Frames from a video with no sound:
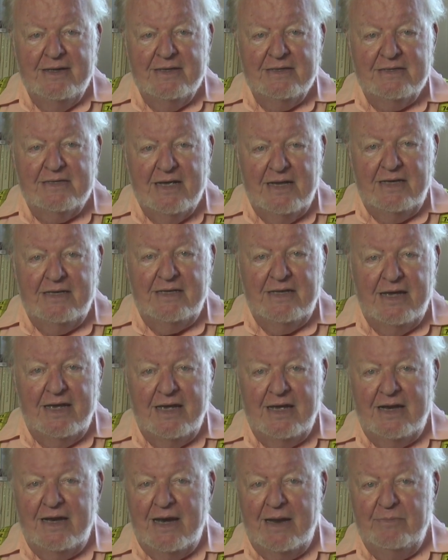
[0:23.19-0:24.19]
celles qui
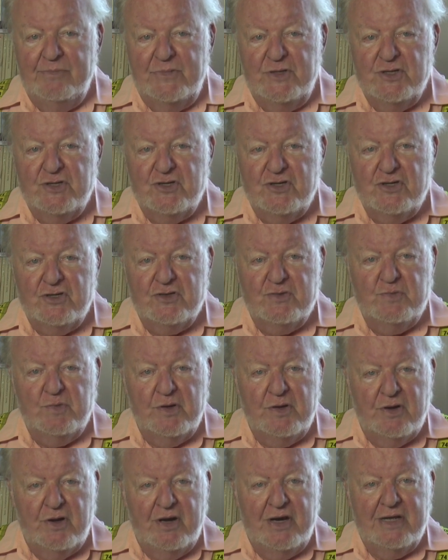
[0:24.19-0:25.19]
réclament des
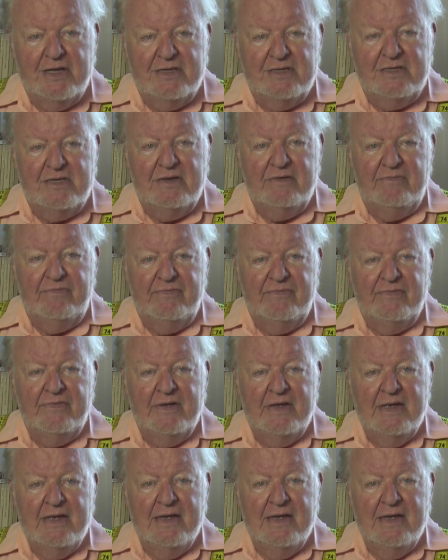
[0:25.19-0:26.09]
changements collectifs,